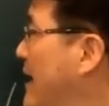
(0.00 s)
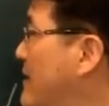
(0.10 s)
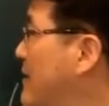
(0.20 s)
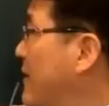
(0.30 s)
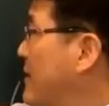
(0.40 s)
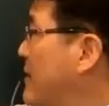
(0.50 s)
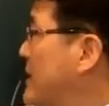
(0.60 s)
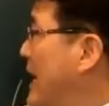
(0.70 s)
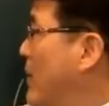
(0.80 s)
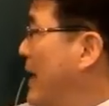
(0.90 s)
하든 어떤
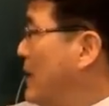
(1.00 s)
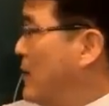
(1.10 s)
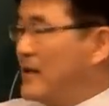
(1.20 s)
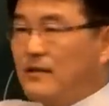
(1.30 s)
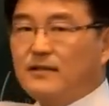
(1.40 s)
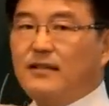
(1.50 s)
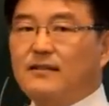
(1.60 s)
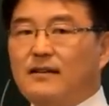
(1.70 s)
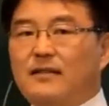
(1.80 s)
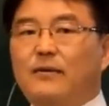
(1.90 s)
사회활동에서
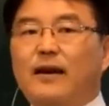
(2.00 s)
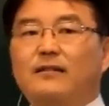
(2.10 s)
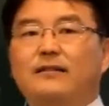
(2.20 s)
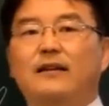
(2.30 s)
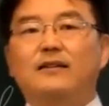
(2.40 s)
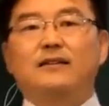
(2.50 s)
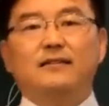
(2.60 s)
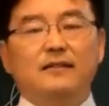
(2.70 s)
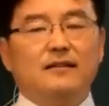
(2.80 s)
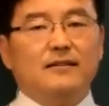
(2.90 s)
직장생활하든
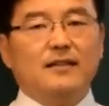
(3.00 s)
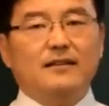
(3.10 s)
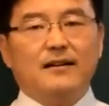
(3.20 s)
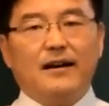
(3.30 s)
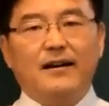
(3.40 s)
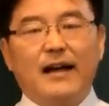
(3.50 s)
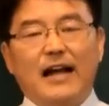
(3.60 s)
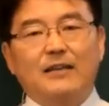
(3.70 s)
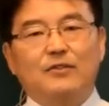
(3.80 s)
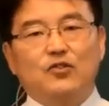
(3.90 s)
클 것인가
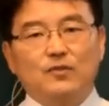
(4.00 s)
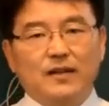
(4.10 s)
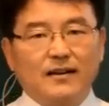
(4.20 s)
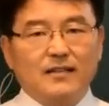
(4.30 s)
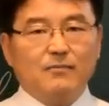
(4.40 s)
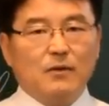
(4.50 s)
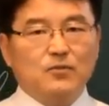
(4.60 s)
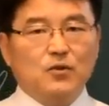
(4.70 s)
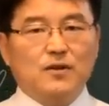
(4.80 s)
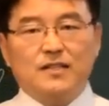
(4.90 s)
아니면 중간에서
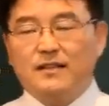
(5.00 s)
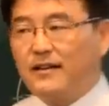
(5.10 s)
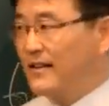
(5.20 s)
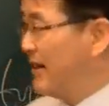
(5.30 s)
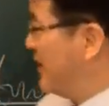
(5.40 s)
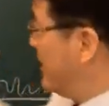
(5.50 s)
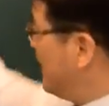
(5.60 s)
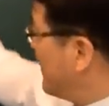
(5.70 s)
멈출 것인가는 이